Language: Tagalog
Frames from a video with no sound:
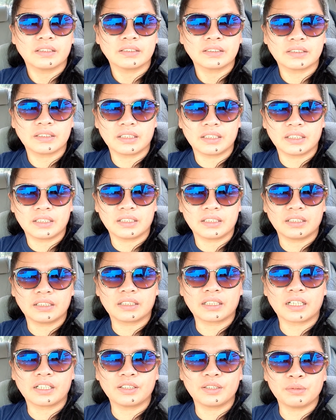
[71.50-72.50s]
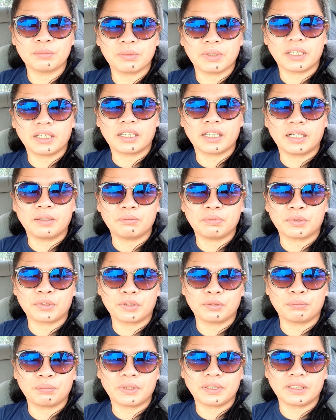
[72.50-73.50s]
si kano mga
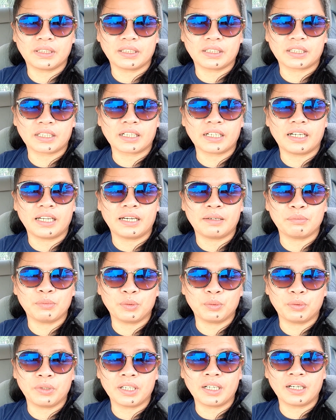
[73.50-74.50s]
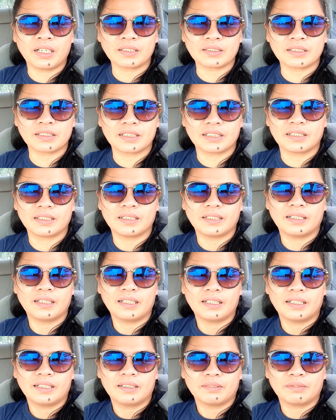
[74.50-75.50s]
ka-abroad pag nagreklamo wagas
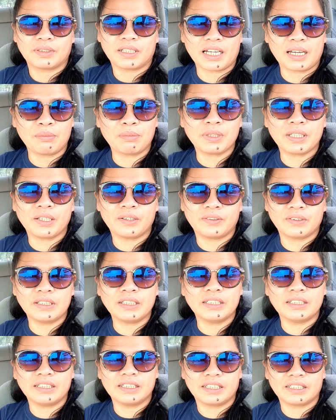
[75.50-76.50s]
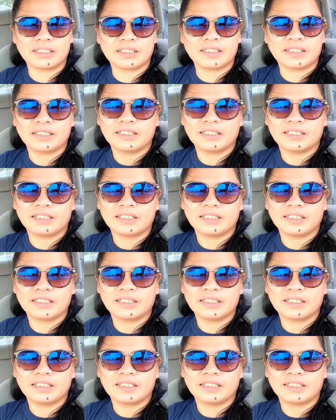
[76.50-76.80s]
grabe daw init